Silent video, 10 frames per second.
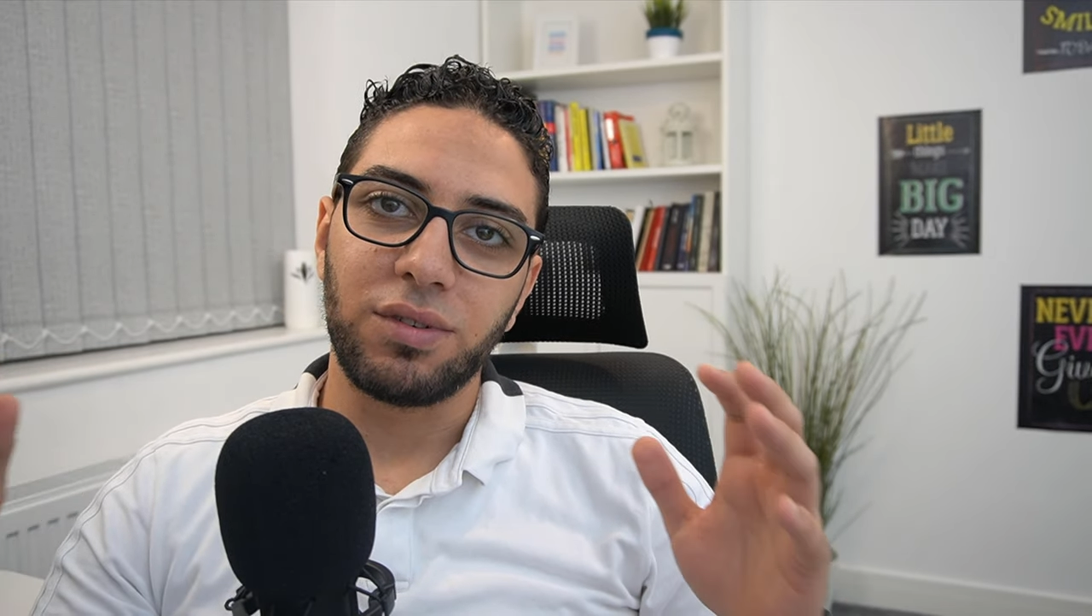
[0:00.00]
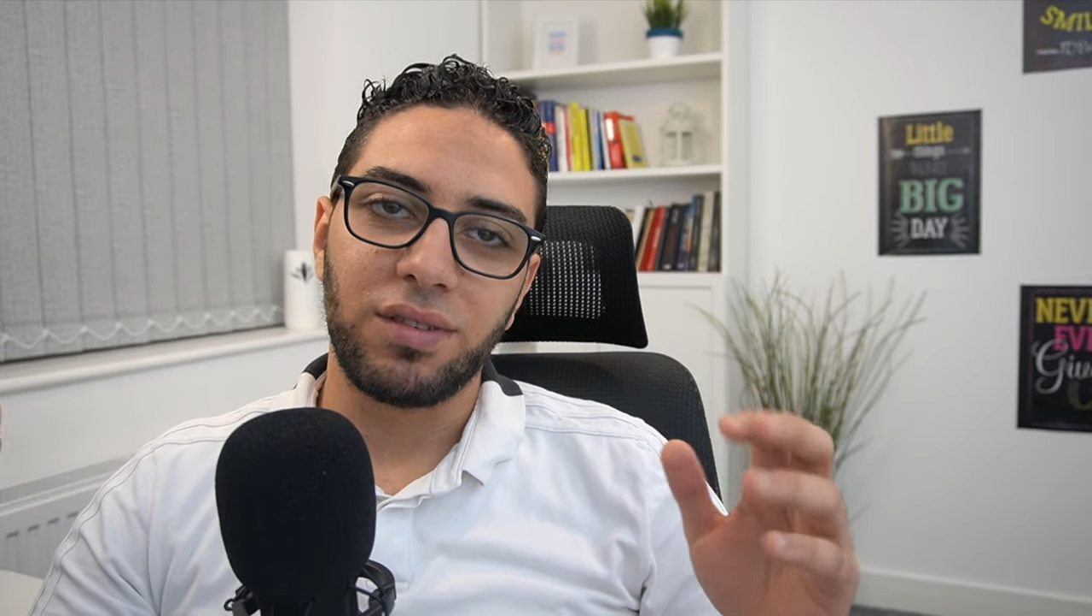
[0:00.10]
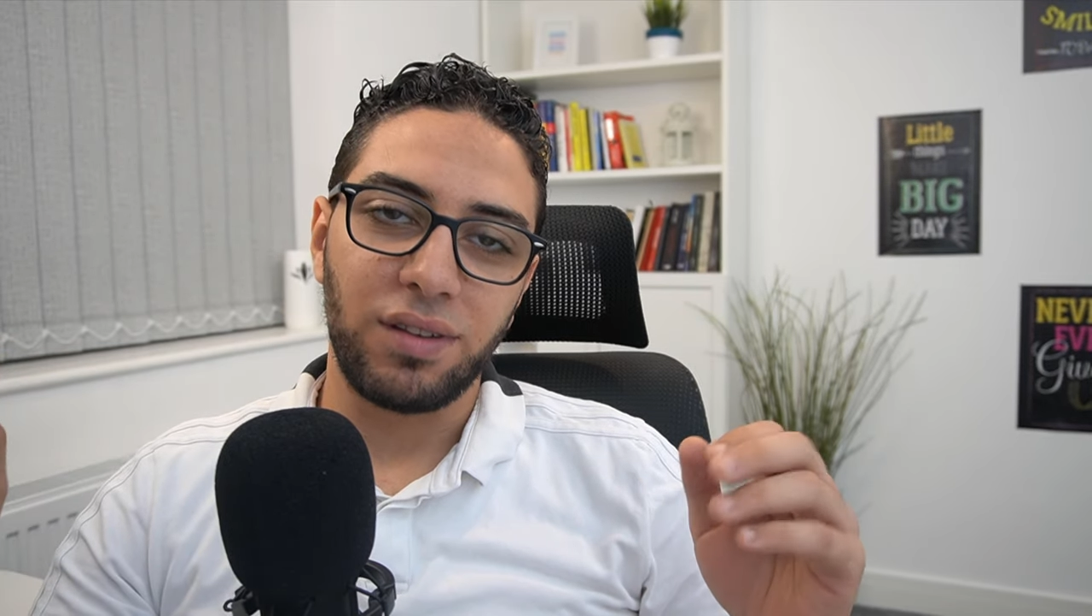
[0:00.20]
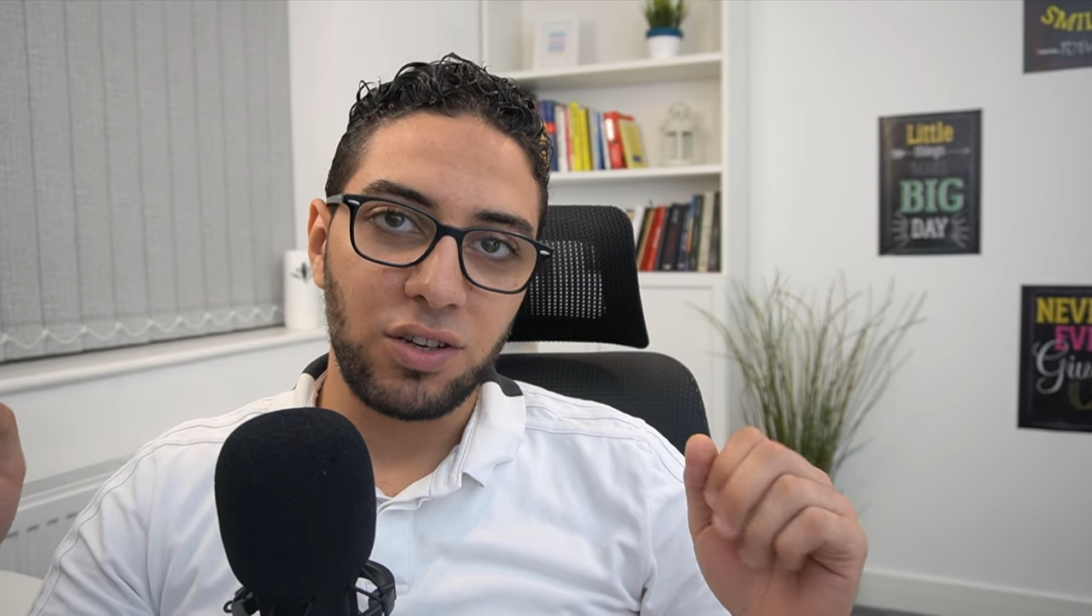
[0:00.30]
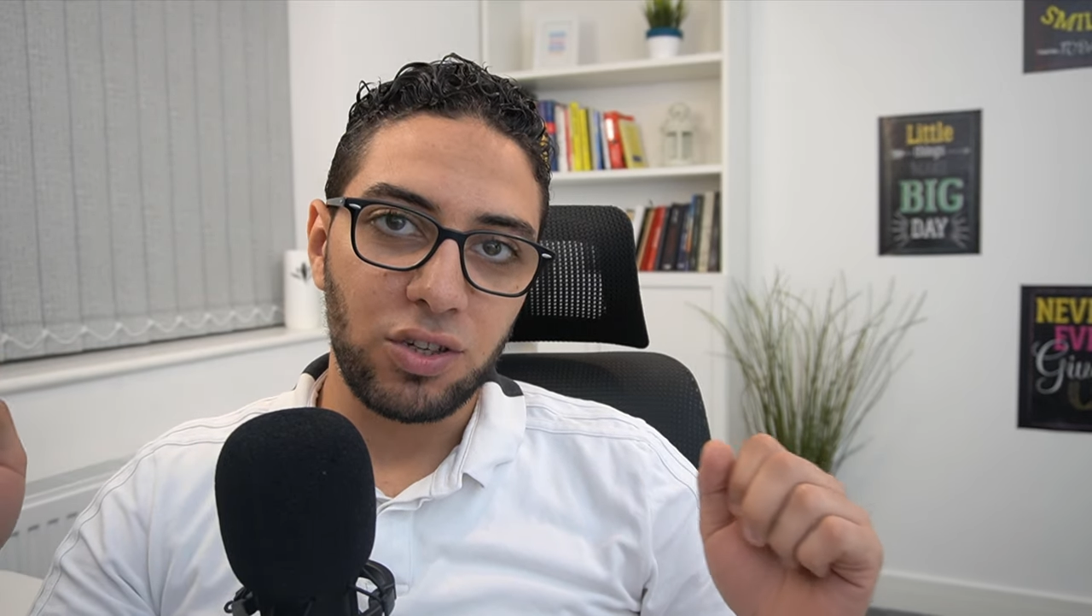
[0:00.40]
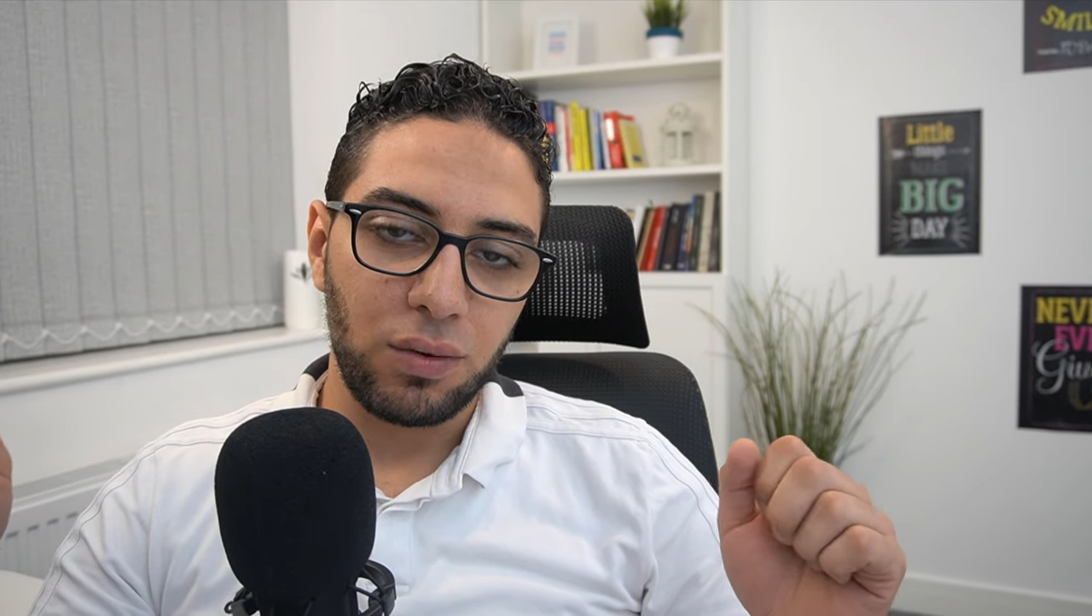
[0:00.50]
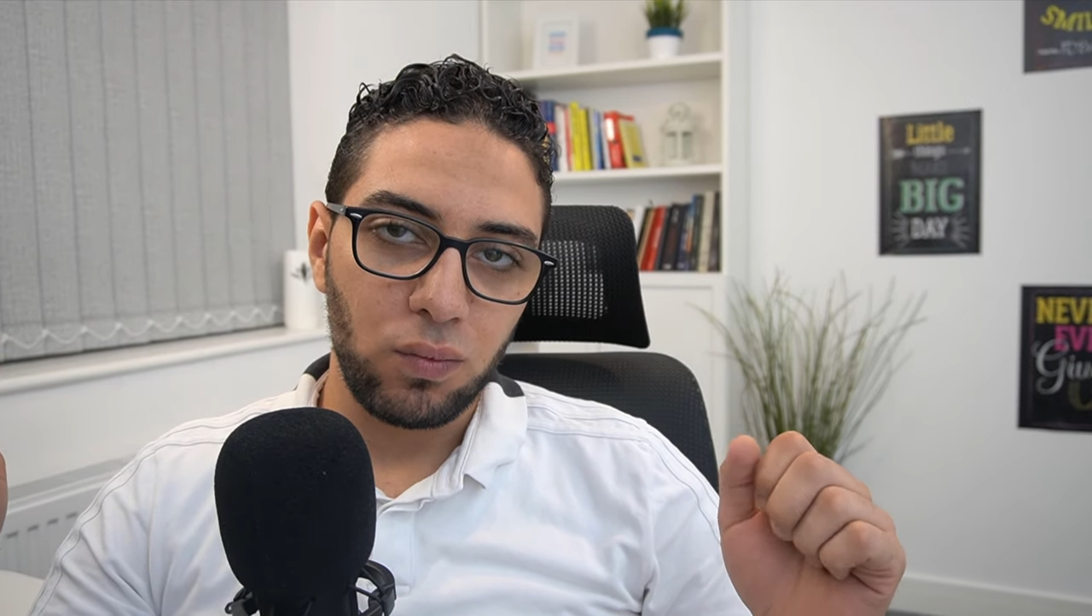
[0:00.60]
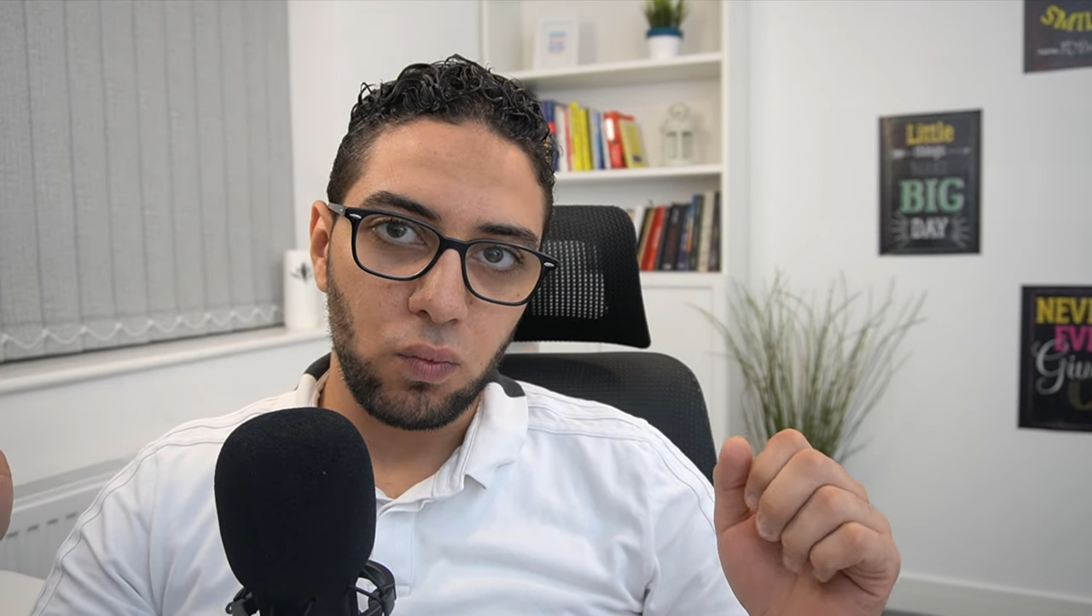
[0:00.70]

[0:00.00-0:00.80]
برزنتيشن